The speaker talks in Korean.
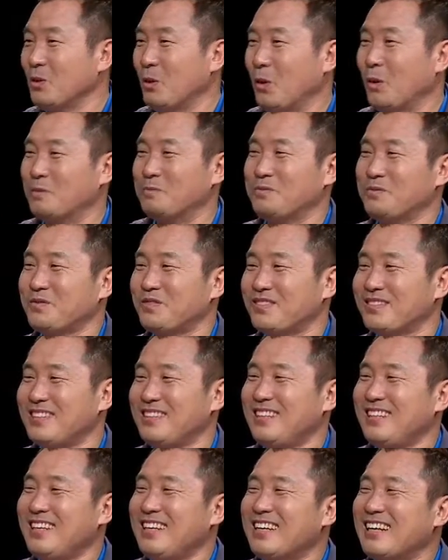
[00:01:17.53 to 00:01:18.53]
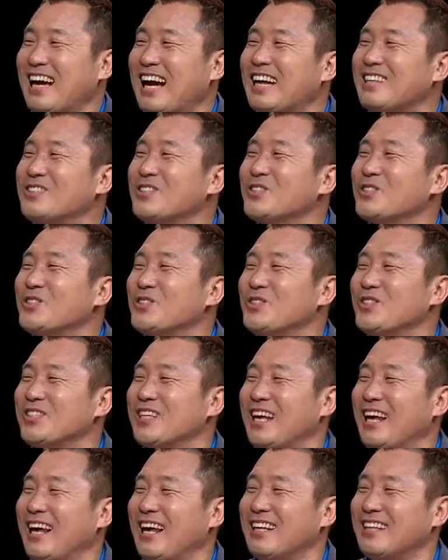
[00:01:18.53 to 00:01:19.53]
또 가족
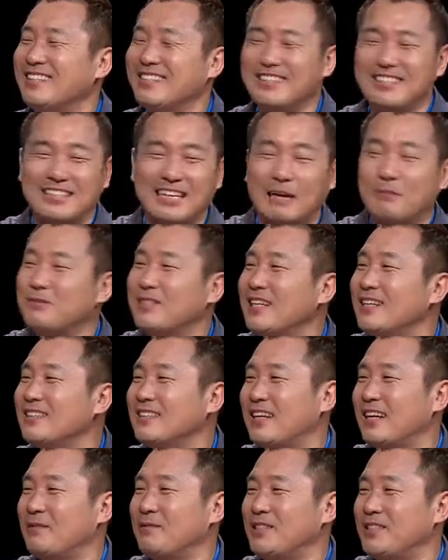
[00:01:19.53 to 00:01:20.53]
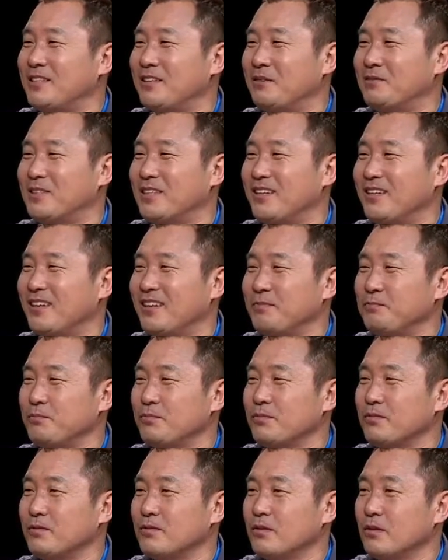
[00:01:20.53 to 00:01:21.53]
중에 늘 감싸는 사람이 있어요 없어요?
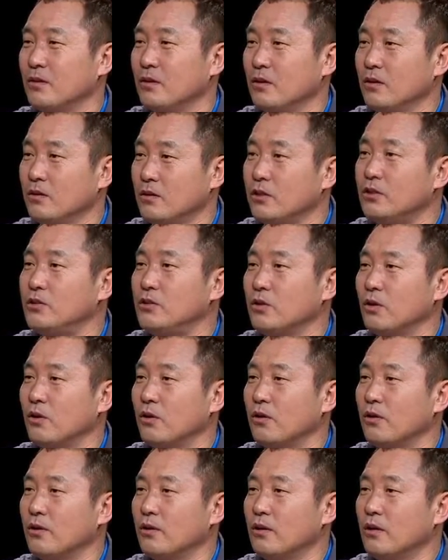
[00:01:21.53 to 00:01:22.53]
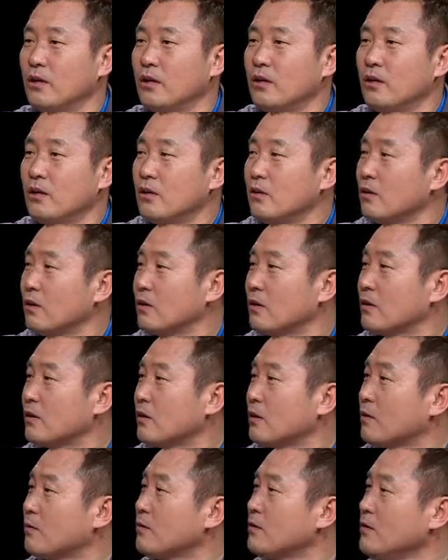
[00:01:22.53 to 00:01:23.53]
있죠. 있죠. 있죠. 네.
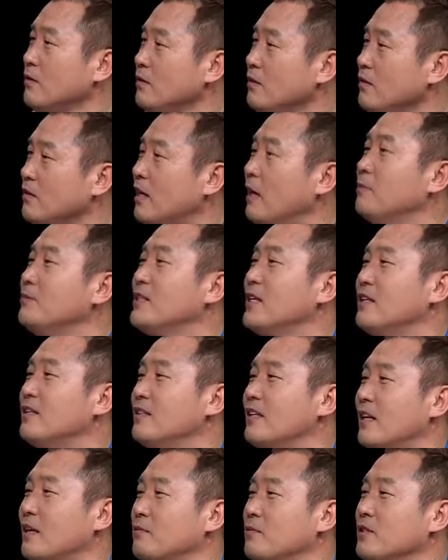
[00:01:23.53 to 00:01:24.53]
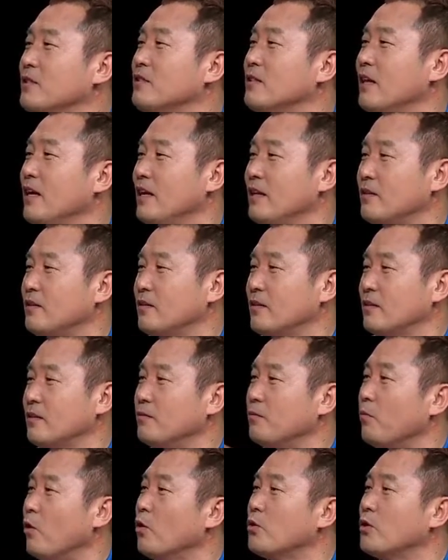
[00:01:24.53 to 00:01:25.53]
늘 감싸는 사람은 그게
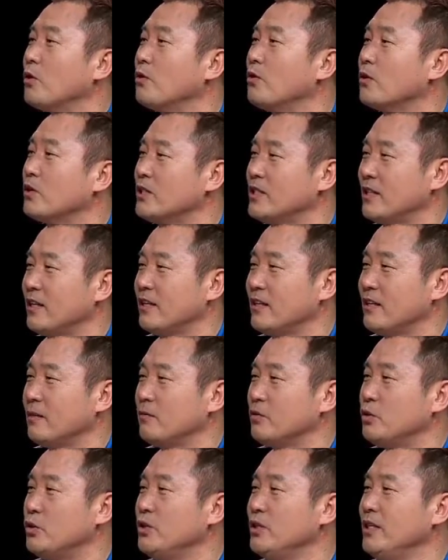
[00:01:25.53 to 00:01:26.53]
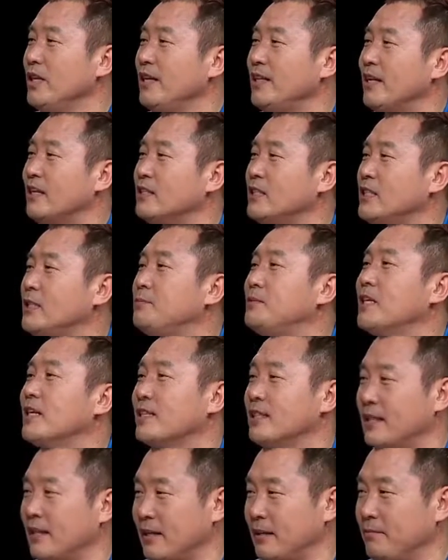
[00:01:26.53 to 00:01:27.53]
어떤 것이 생기냐면 주인에 대한
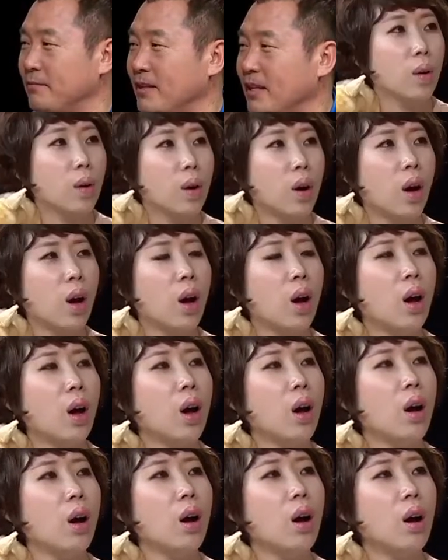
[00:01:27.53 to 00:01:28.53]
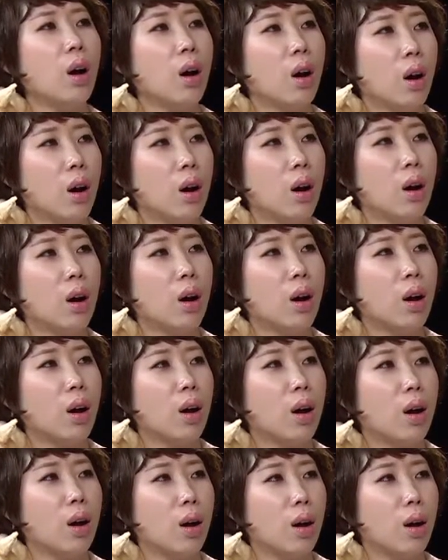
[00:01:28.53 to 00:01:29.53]
집착이 생깁니다. 아. 그럼
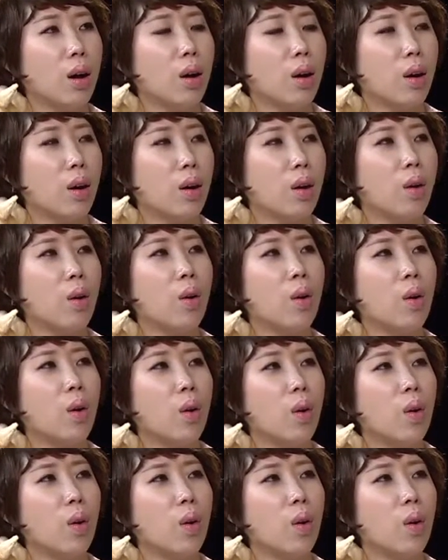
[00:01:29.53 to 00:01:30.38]
자기의 것. 음.